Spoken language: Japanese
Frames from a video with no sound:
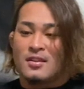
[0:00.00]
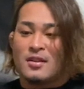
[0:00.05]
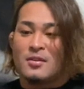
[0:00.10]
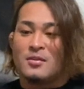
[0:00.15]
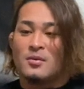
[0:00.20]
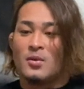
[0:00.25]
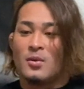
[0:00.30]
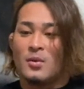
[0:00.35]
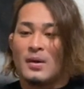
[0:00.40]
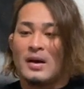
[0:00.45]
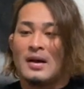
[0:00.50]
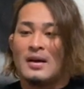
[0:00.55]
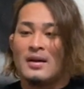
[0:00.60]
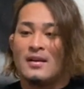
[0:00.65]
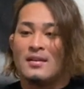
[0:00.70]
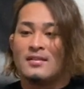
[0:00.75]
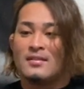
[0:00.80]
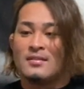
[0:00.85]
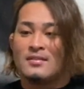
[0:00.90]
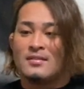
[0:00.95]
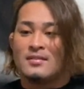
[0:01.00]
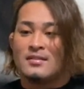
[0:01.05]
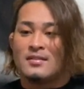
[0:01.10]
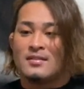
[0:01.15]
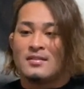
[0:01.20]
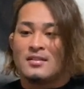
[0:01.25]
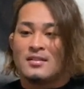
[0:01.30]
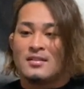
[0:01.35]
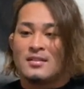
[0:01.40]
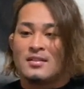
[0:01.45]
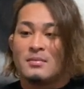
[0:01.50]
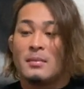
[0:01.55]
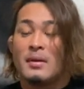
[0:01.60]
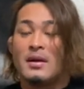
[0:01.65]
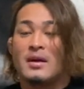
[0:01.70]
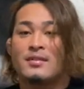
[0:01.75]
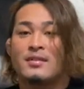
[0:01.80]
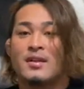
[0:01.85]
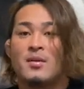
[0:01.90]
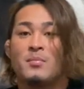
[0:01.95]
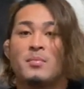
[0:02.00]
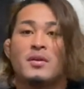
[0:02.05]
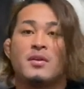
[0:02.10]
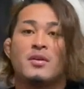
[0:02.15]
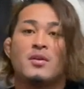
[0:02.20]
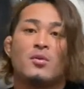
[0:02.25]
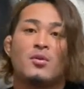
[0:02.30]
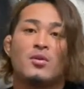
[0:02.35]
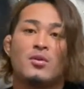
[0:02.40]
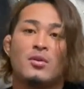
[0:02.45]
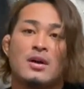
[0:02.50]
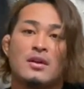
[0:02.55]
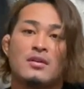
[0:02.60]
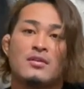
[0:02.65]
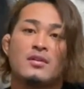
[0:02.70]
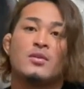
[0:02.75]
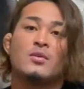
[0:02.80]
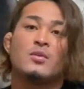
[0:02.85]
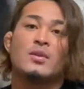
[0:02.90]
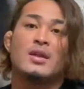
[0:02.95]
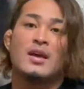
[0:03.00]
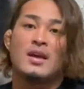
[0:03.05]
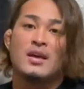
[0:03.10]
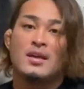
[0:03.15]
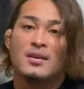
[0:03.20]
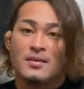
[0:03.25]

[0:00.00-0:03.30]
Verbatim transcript: ていうのはまあ賛否両論あるけどね